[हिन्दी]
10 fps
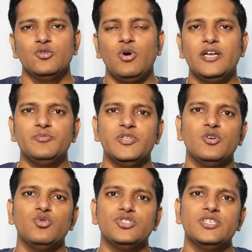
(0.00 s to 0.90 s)
तो आज
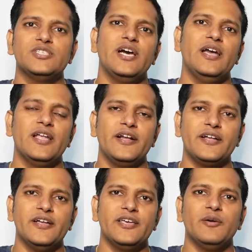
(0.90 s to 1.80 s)
मैंने कुछ चीज़ें
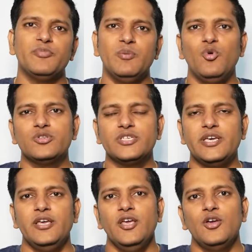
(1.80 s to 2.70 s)
हाईलाइट करी अपनी बुक
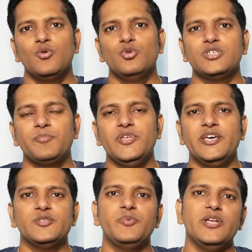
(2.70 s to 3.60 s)
से कुछ अपने
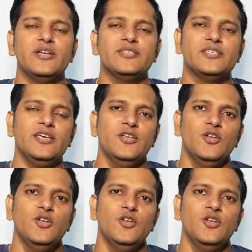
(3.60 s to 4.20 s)
एक्सपीरियंस से